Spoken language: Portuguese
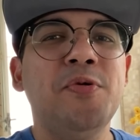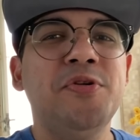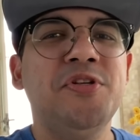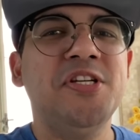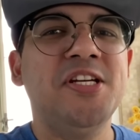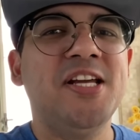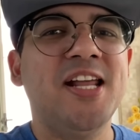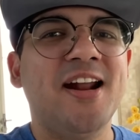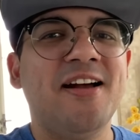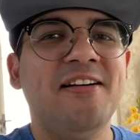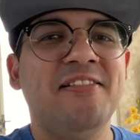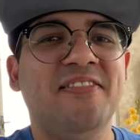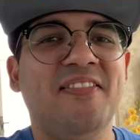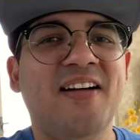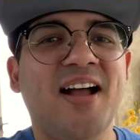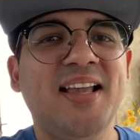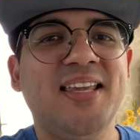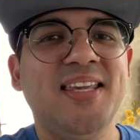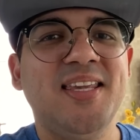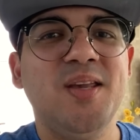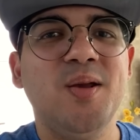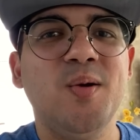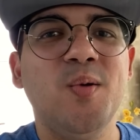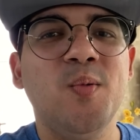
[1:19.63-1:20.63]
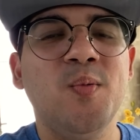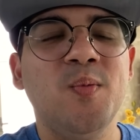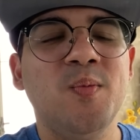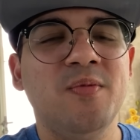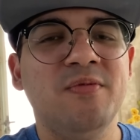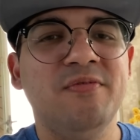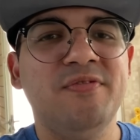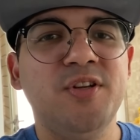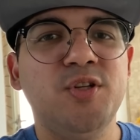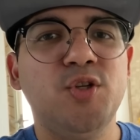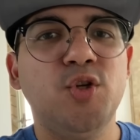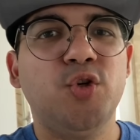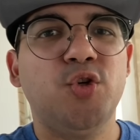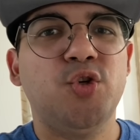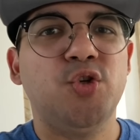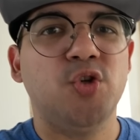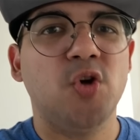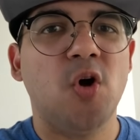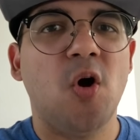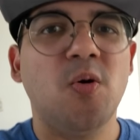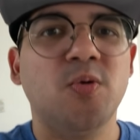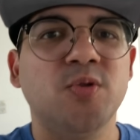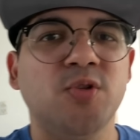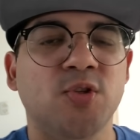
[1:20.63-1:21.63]
de gravar aqui um vídeo de
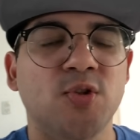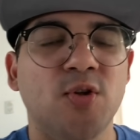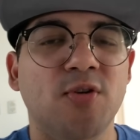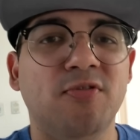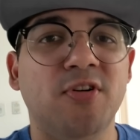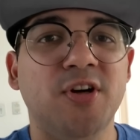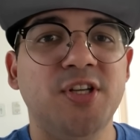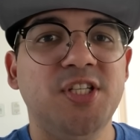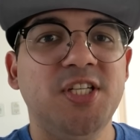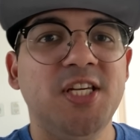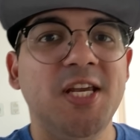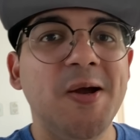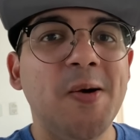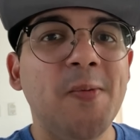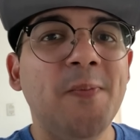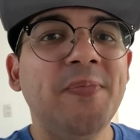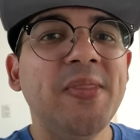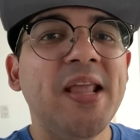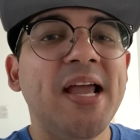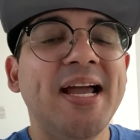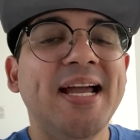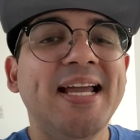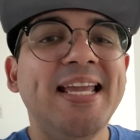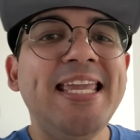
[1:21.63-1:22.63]
jogos no Votil.